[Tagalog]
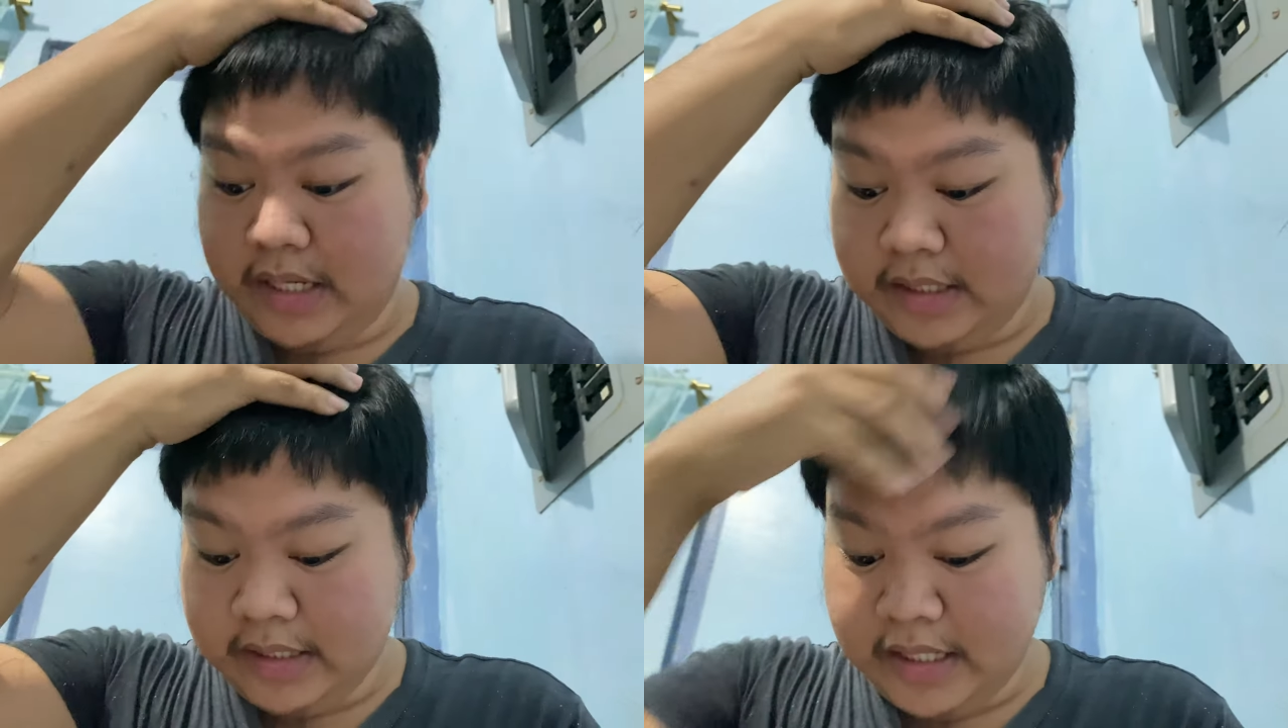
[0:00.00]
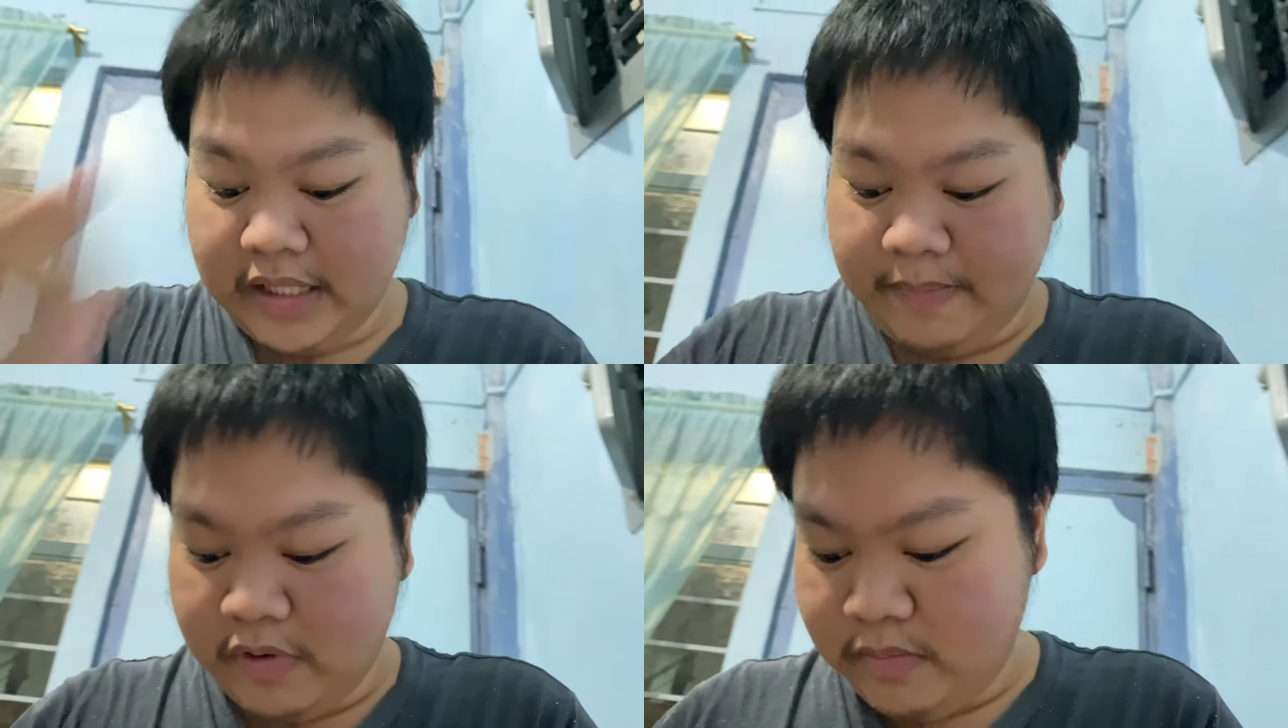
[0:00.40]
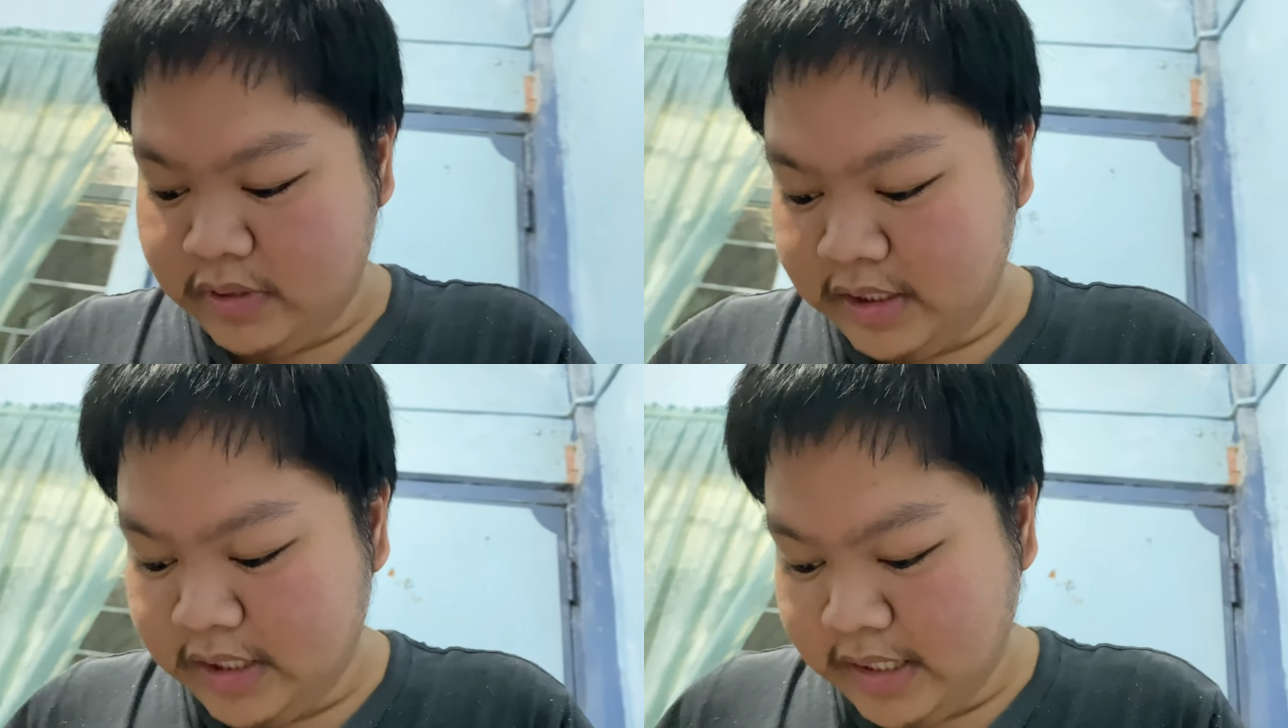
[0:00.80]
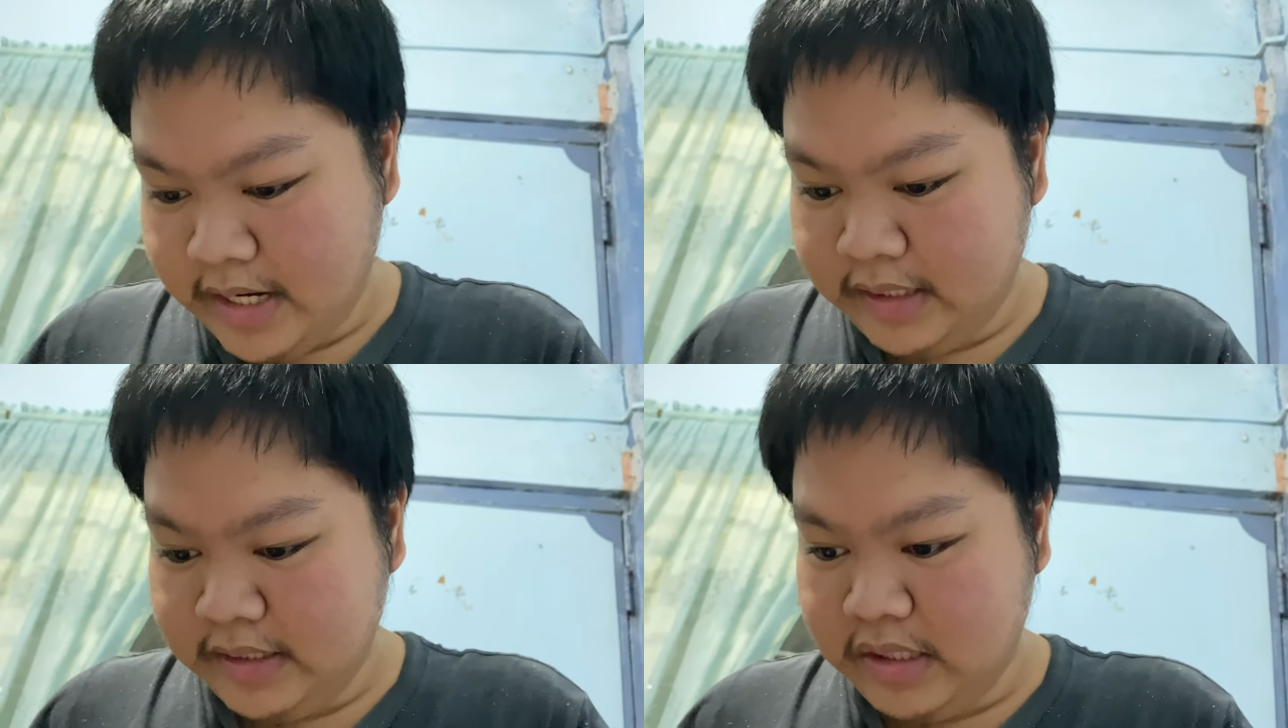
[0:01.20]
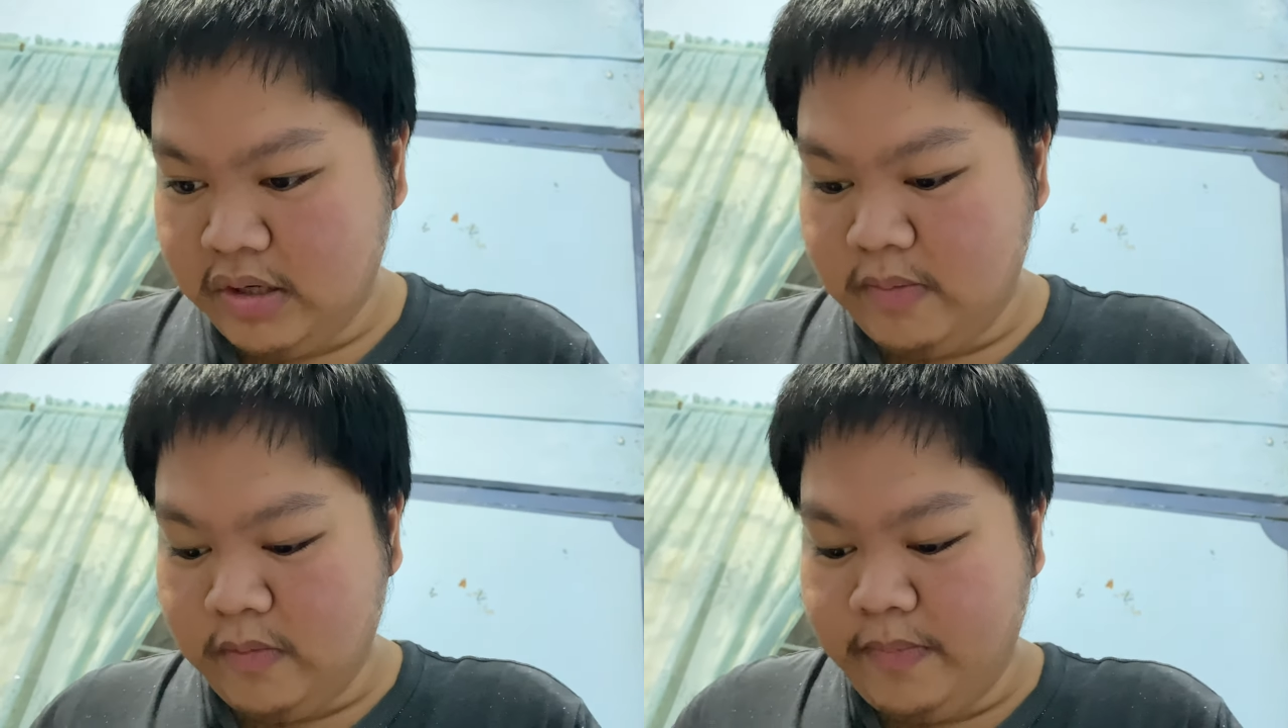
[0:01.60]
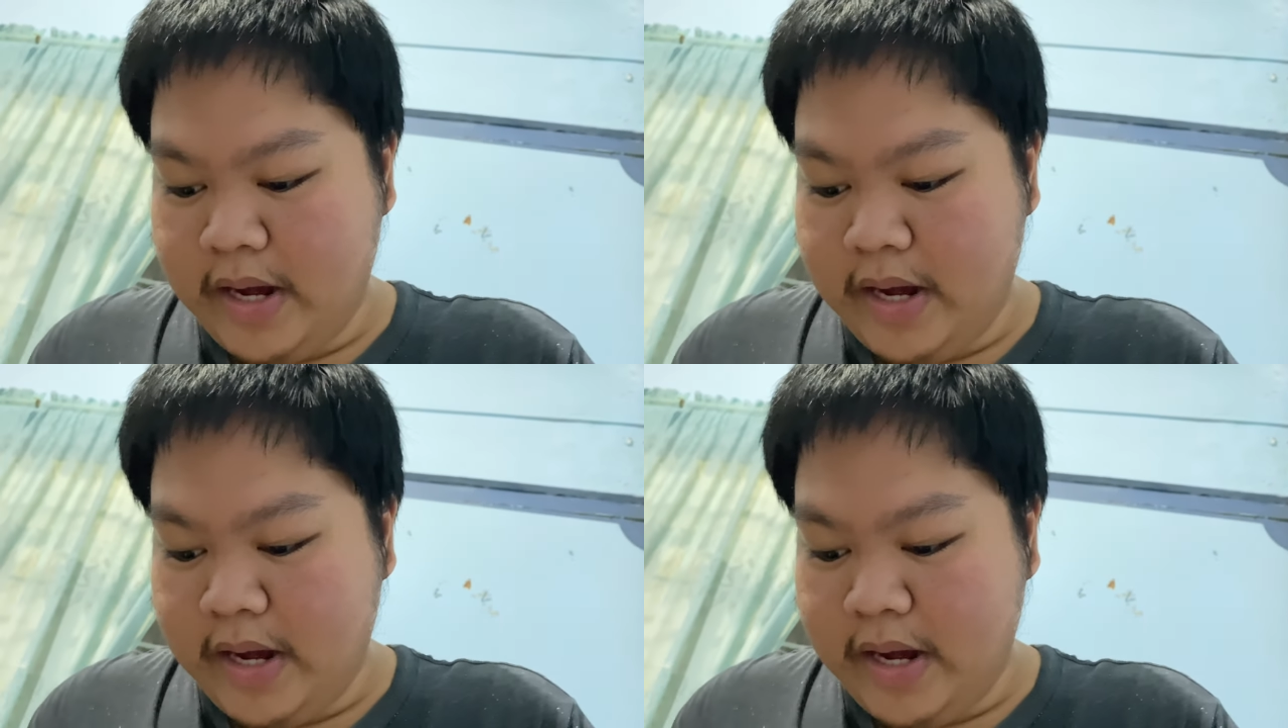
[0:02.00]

I-set up ko muna siya, guys. Hindi ko alam kung